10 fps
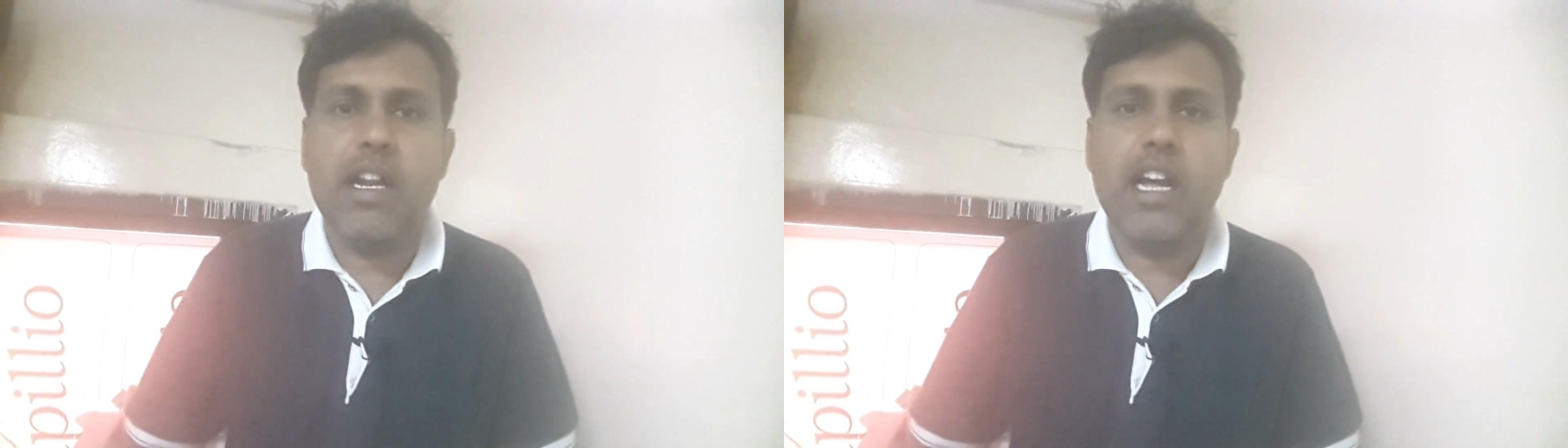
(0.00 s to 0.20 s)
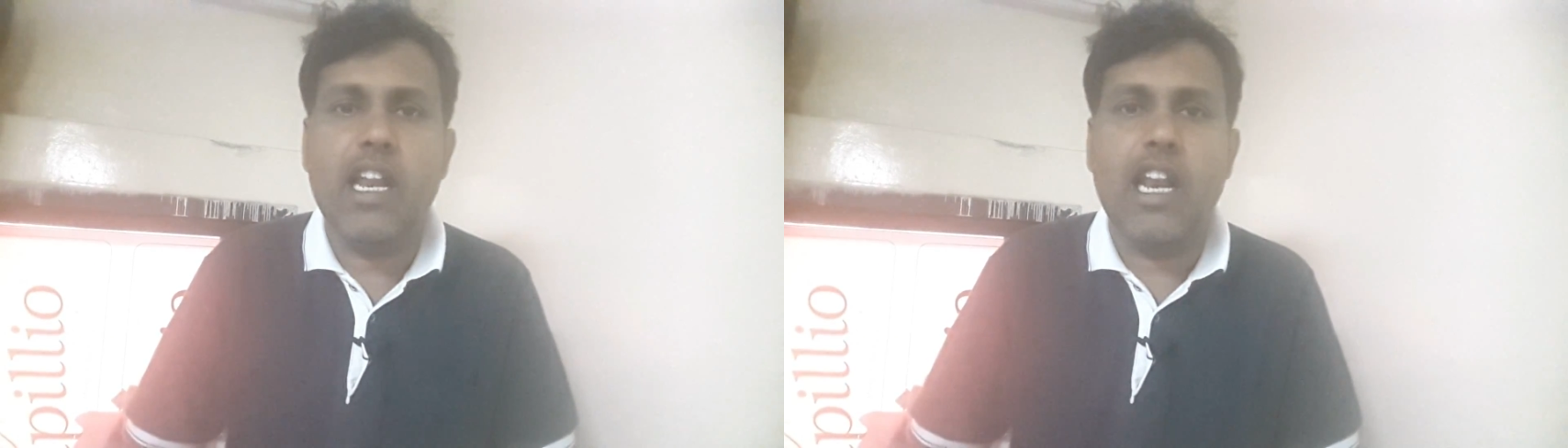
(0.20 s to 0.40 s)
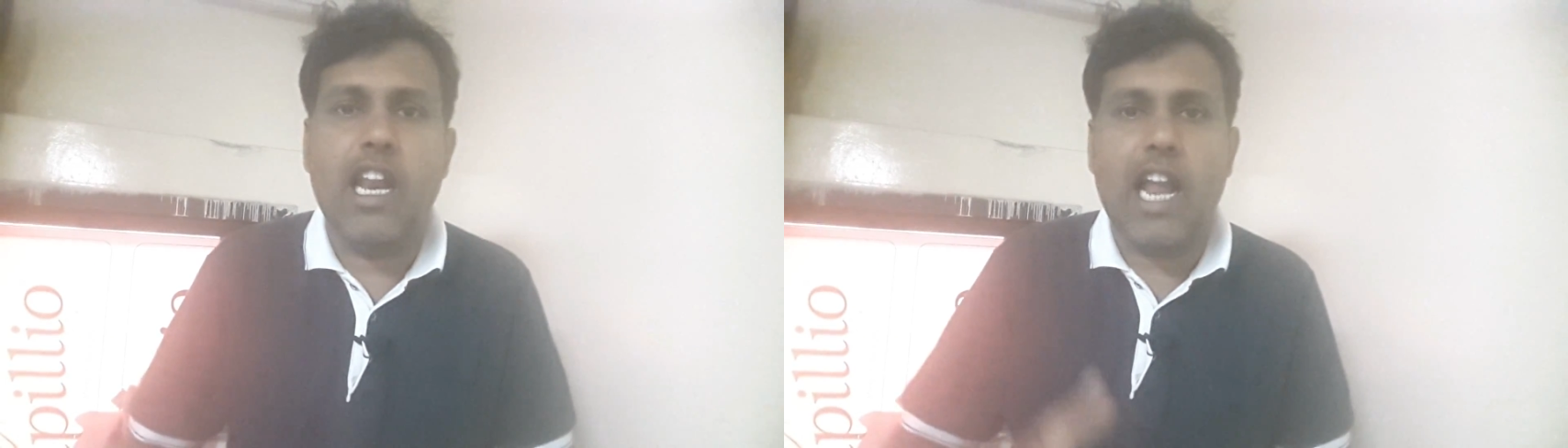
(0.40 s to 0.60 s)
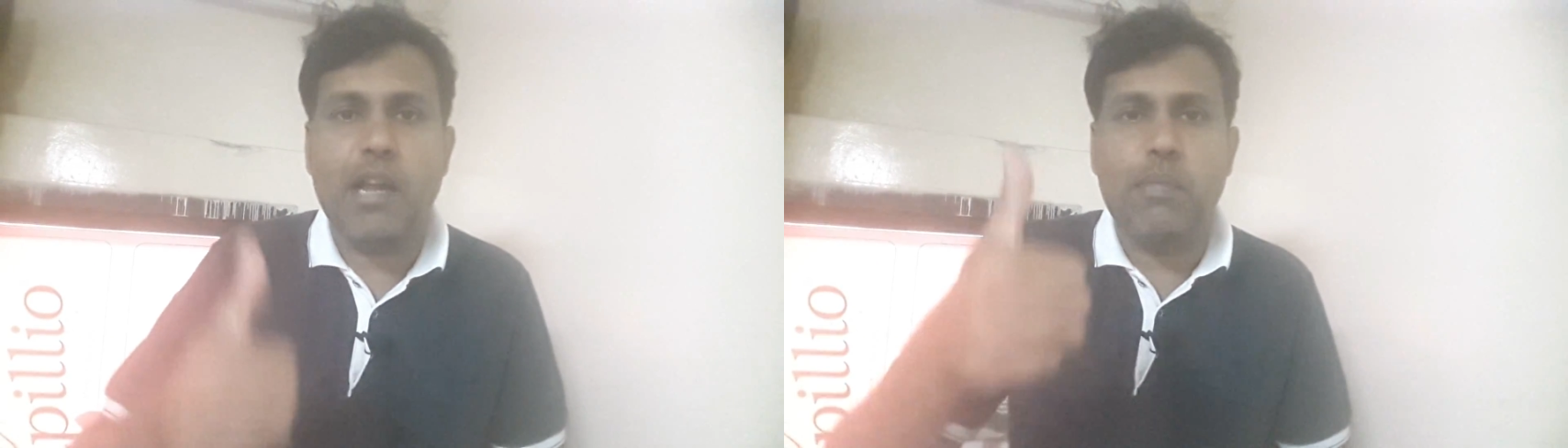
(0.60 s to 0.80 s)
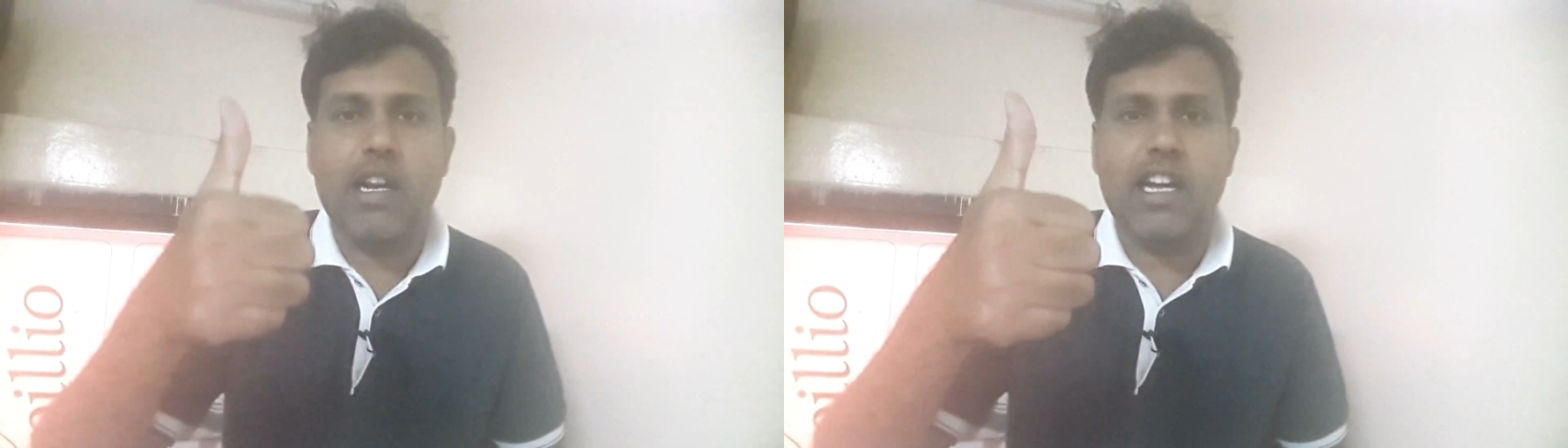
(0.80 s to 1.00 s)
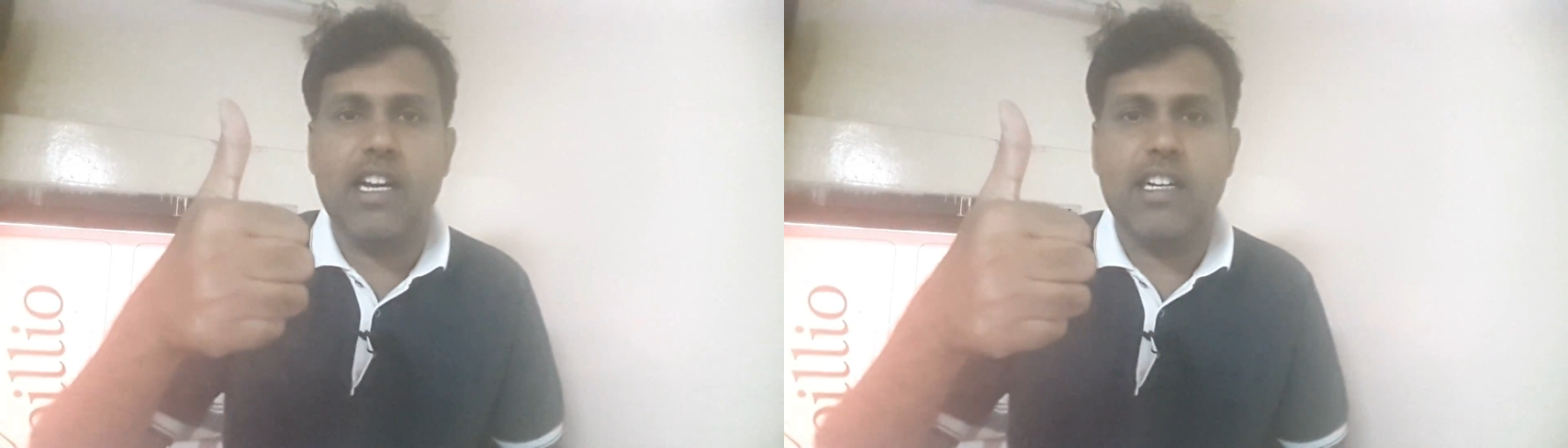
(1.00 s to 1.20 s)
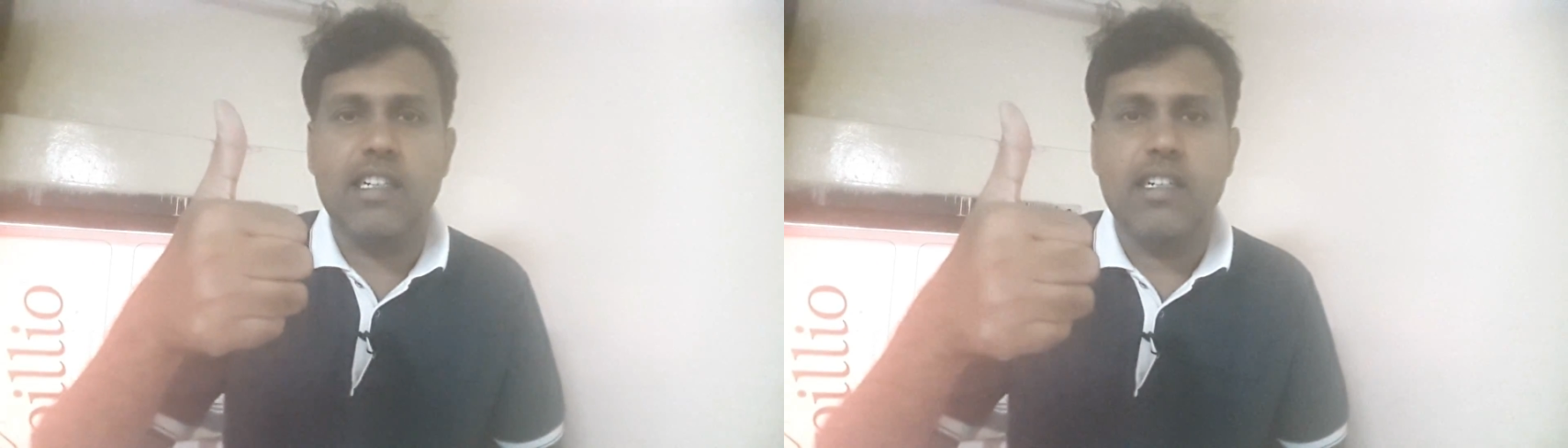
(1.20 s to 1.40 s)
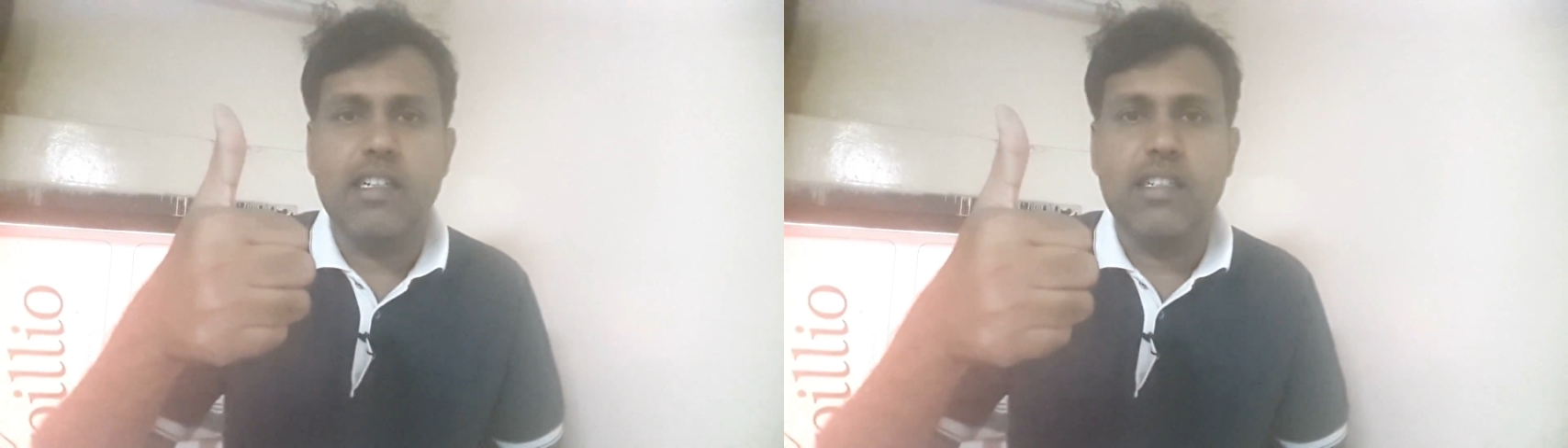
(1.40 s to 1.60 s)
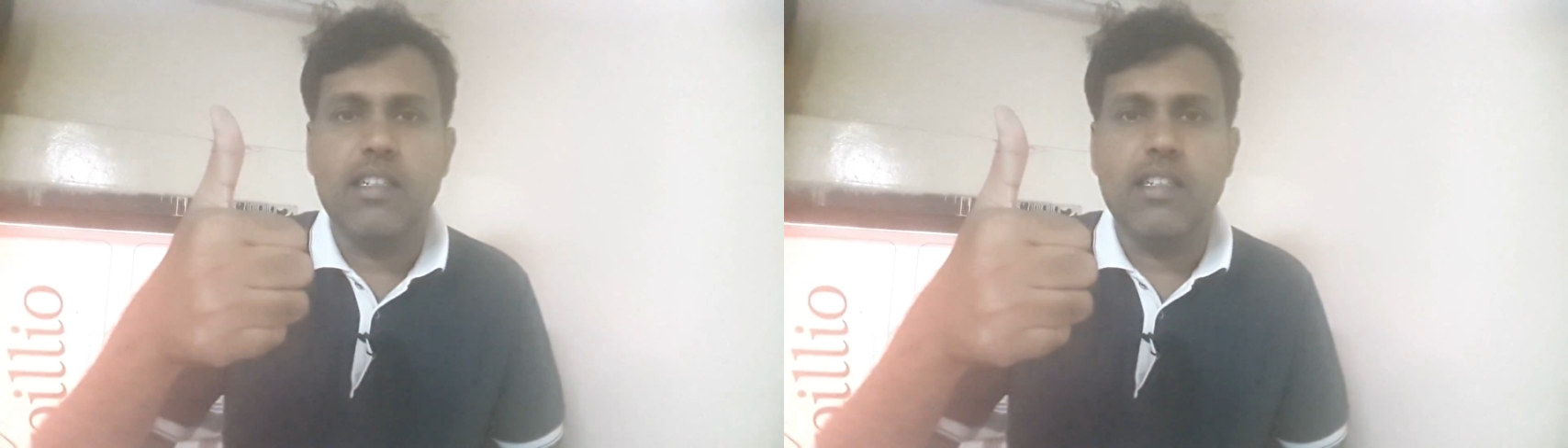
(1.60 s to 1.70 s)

பண்ணுங்கள் லைக் பண்ணுங்கள்